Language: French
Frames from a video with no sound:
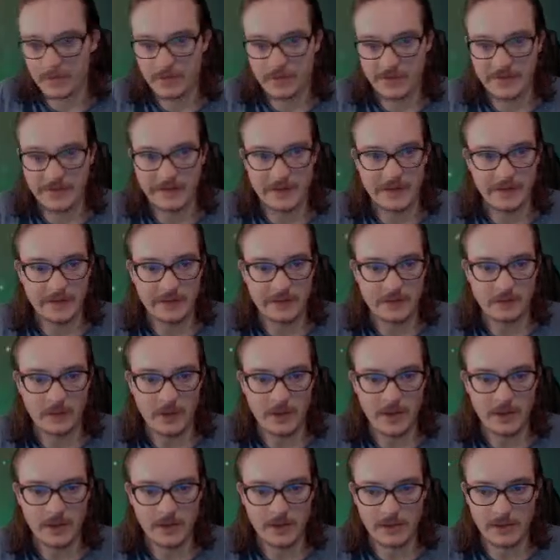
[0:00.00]
Qu'est-ce qui...
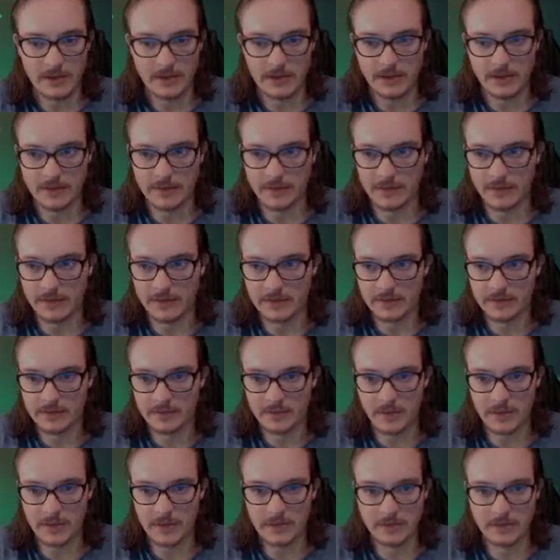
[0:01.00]
Quoi Attendez,
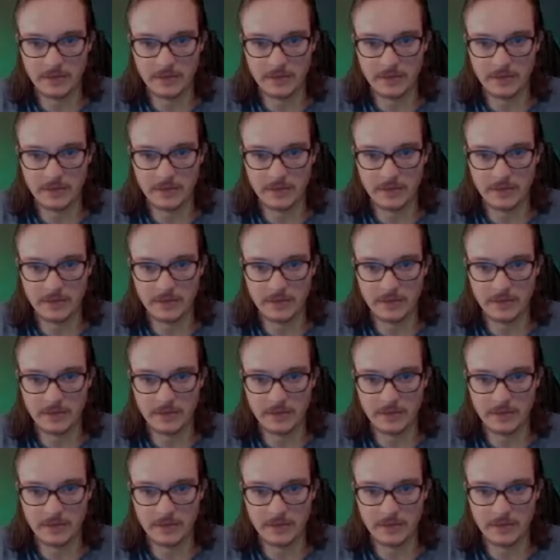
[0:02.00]
quoi